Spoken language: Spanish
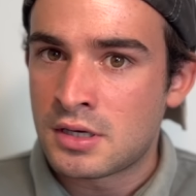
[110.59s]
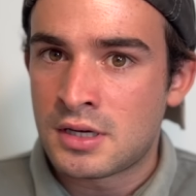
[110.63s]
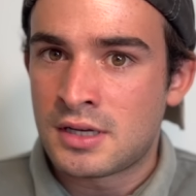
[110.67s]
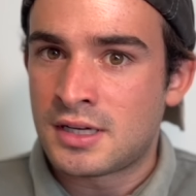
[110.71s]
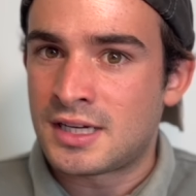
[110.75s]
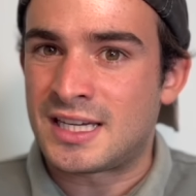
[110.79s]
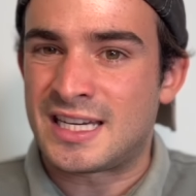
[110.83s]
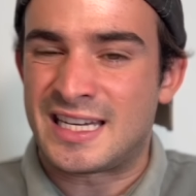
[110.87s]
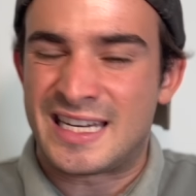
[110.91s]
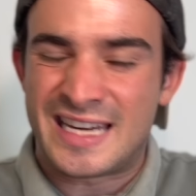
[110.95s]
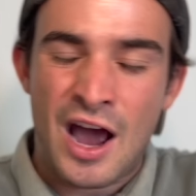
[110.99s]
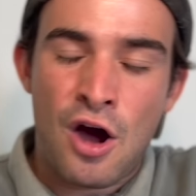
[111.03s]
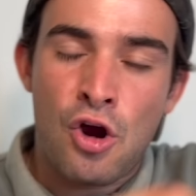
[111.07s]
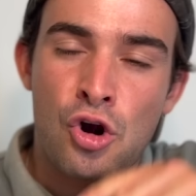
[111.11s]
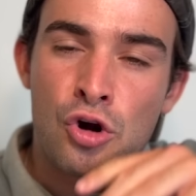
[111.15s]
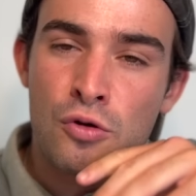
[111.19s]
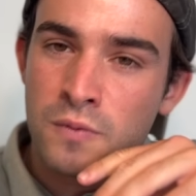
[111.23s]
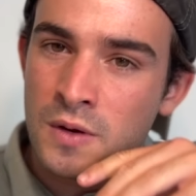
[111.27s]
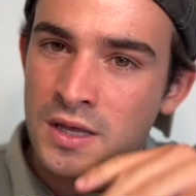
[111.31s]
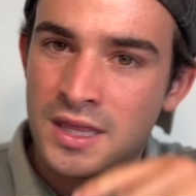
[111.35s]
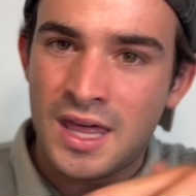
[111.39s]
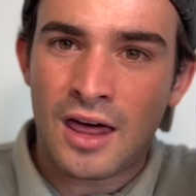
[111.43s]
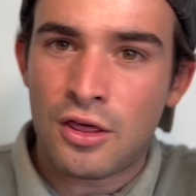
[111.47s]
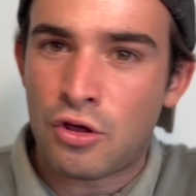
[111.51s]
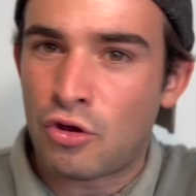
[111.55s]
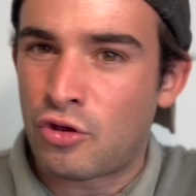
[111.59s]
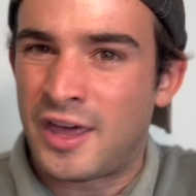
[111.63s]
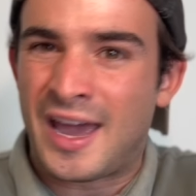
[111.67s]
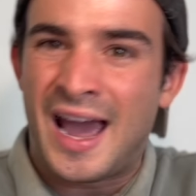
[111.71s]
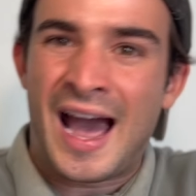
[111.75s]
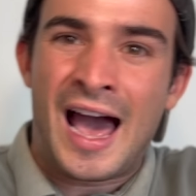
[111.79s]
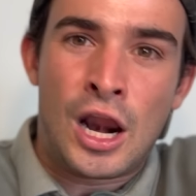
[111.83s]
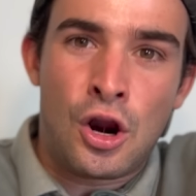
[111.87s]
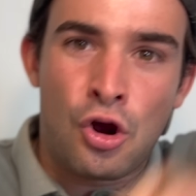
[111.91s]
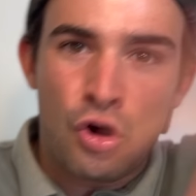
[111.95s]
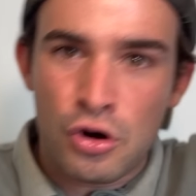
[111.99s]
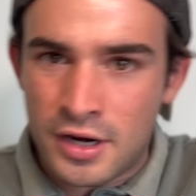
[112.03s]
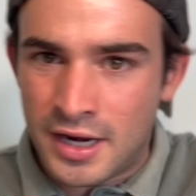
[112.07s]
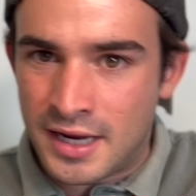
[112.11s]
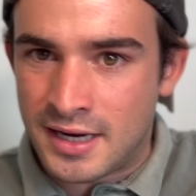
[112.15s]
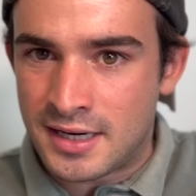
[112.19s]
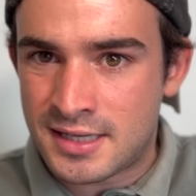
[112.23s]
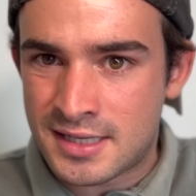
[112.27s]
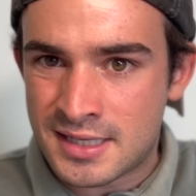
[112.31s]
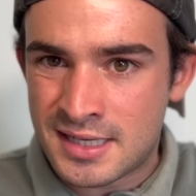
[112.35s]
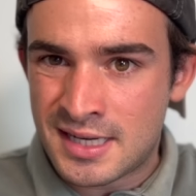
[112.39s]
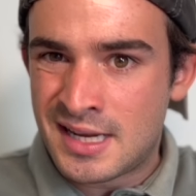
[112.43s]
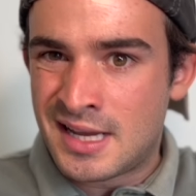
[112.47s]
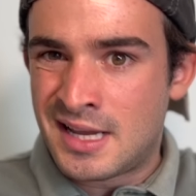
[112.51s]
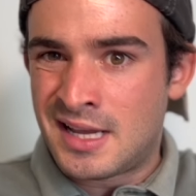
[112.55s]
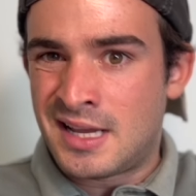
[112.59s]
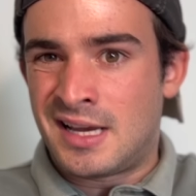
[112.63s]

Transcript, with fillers: se ha olvidado de galones,